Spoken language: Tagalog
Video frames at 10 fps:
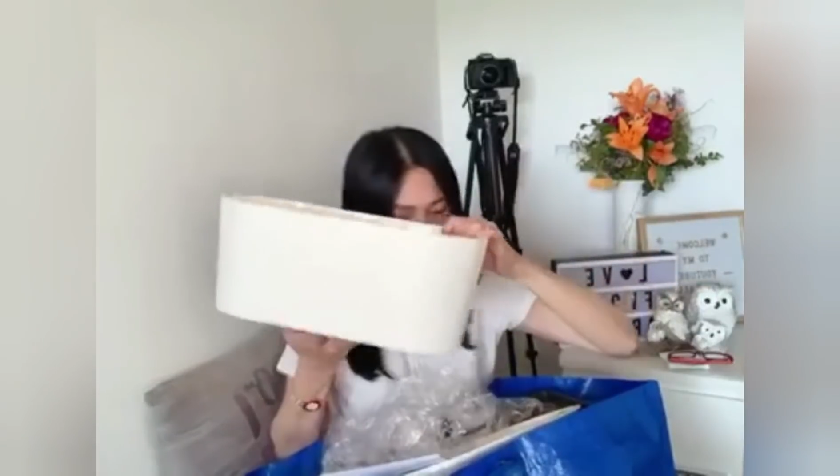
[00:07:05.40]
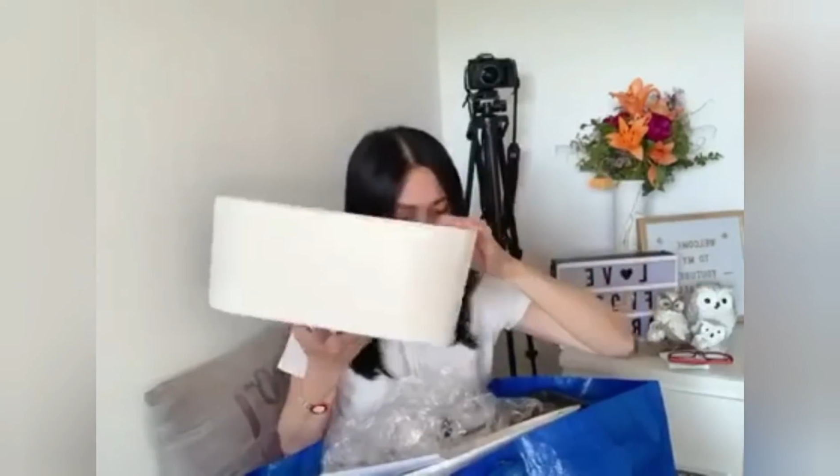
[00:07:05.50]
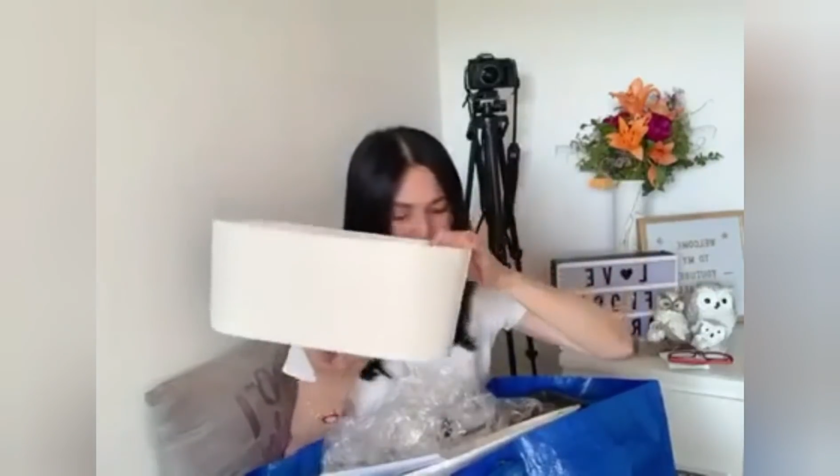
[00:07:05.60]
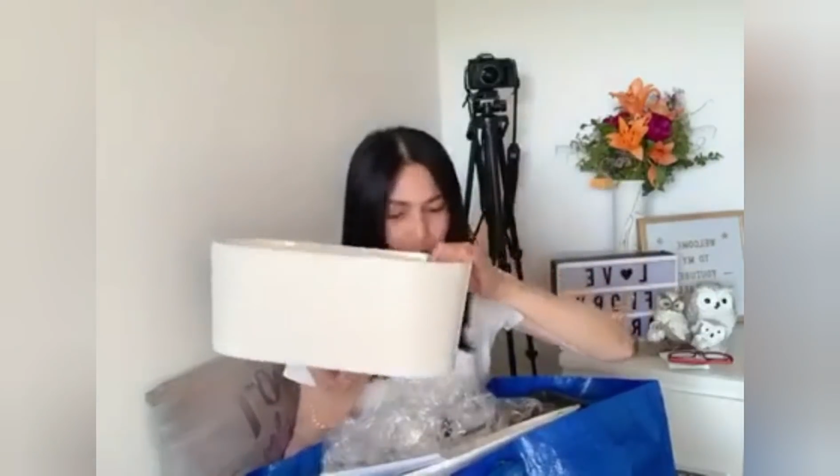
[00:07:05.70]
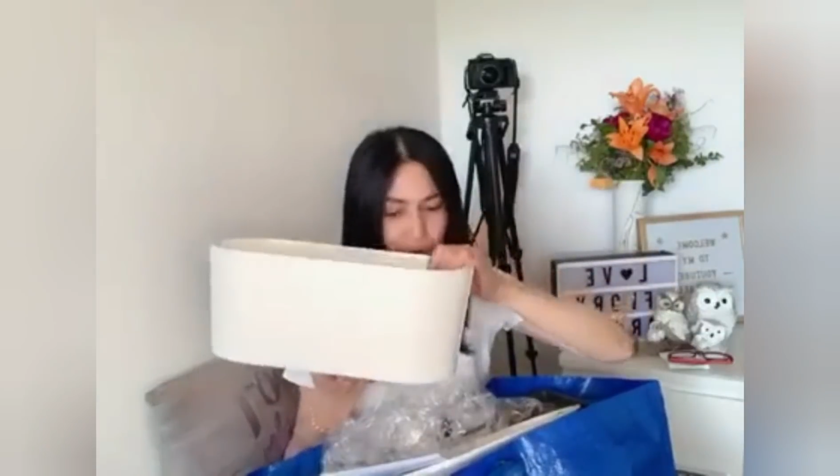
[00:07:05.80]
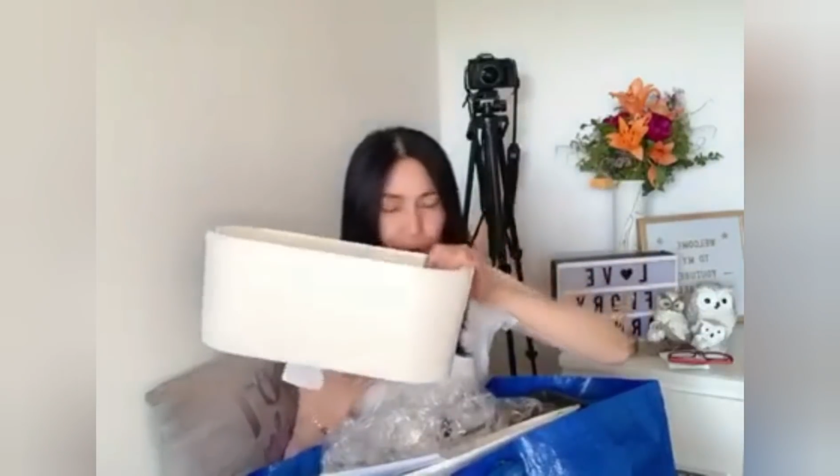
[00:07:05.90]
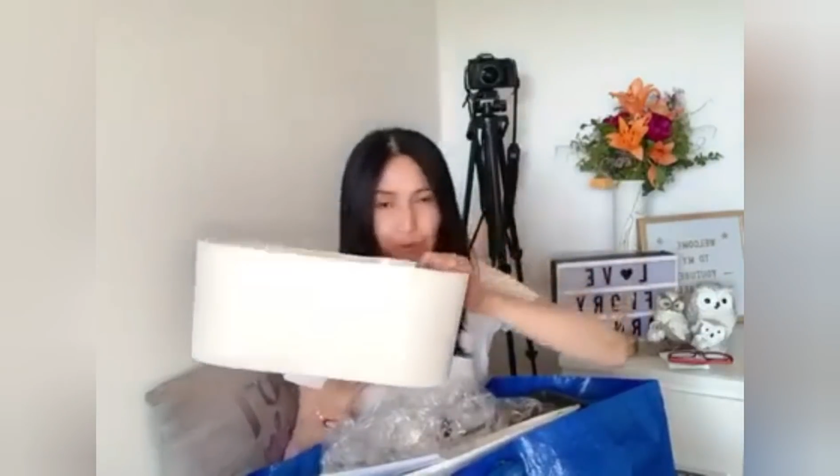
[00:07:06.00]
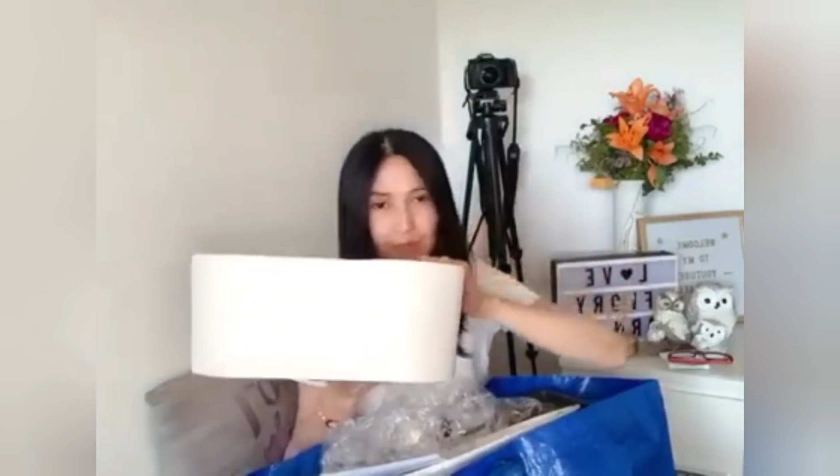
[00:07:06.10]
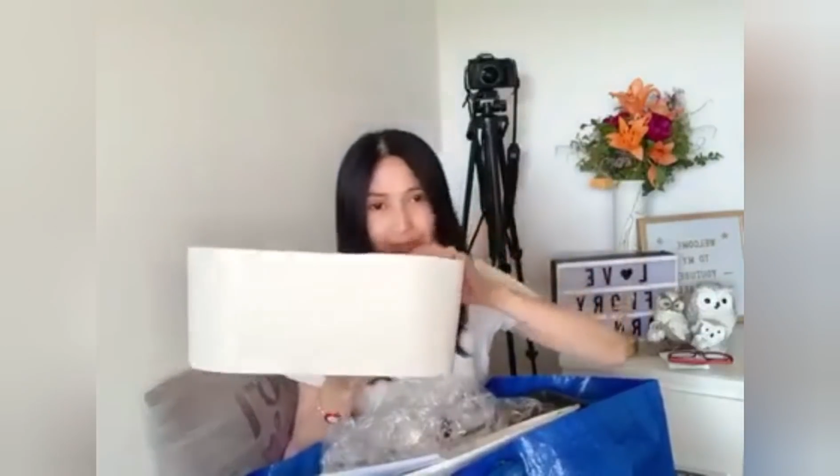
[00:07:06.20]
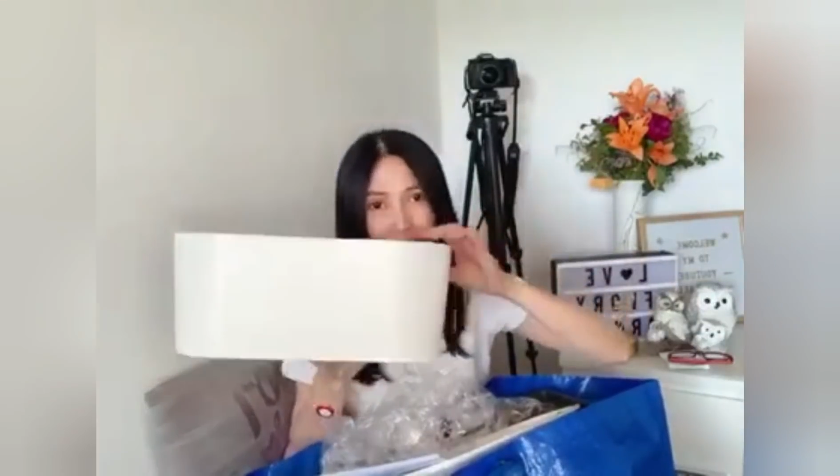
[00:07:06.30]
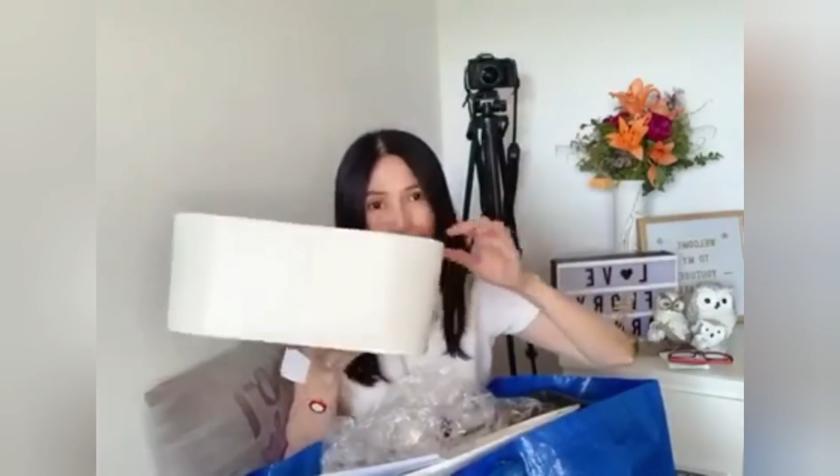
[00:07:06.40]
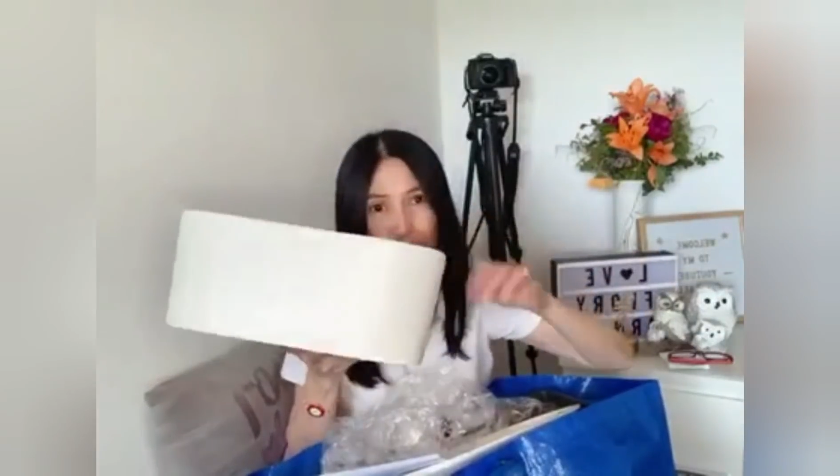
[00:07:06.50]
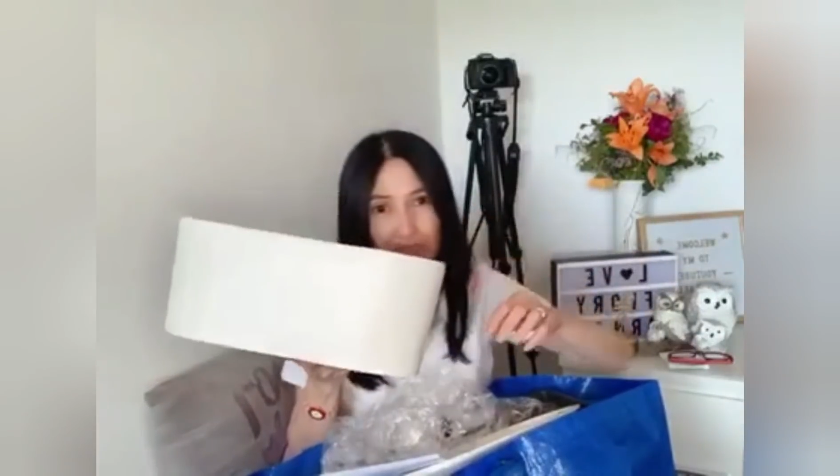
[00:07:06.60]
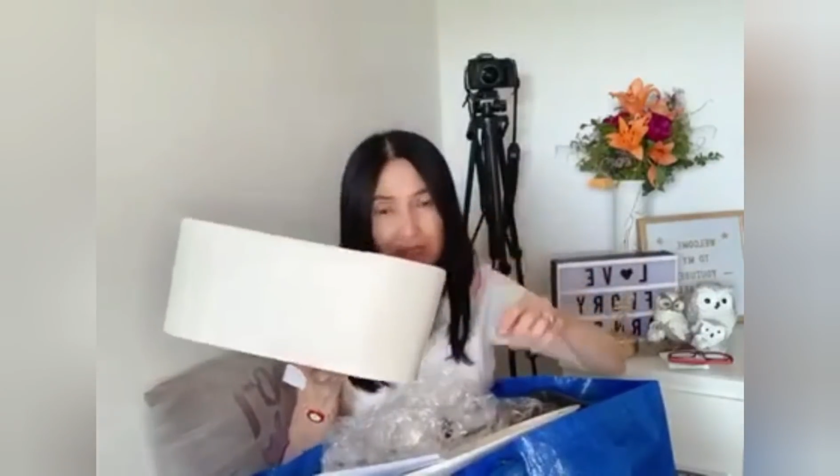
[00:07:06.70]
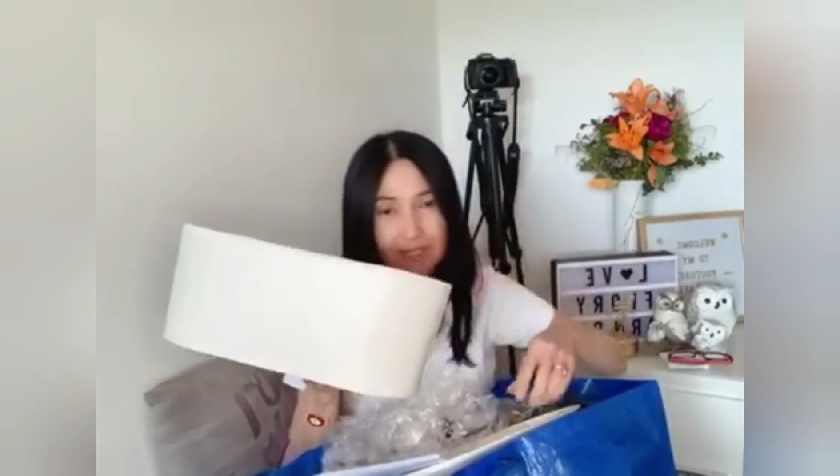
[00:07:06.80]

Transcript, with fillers: So, eto talaga